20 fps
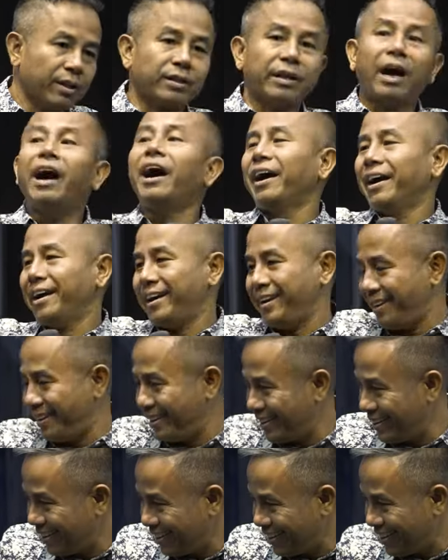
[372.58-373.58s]
tai
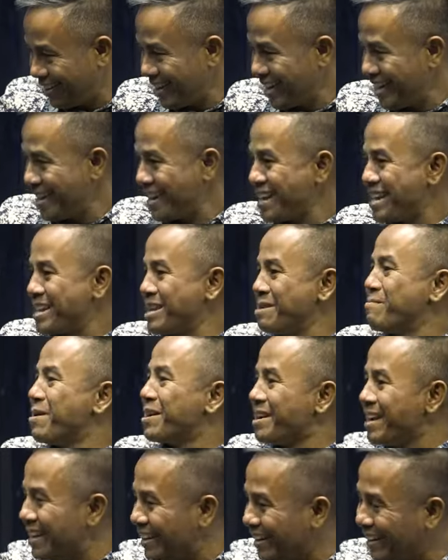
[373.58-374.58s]
nị
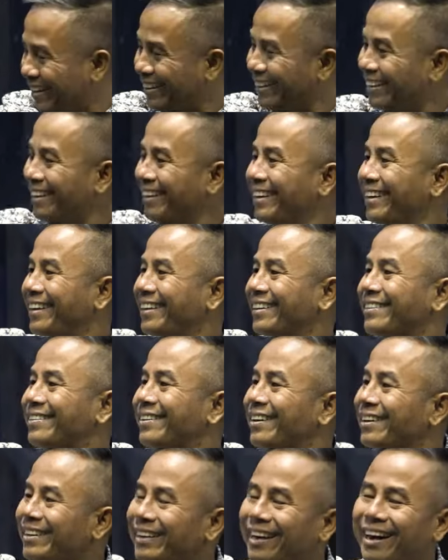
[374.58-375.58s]
mất nị
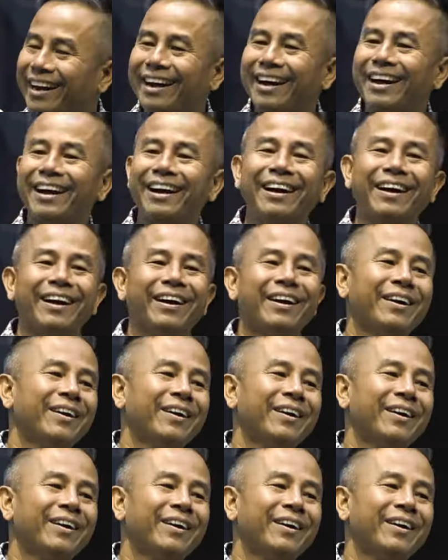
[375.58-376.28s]
trời ca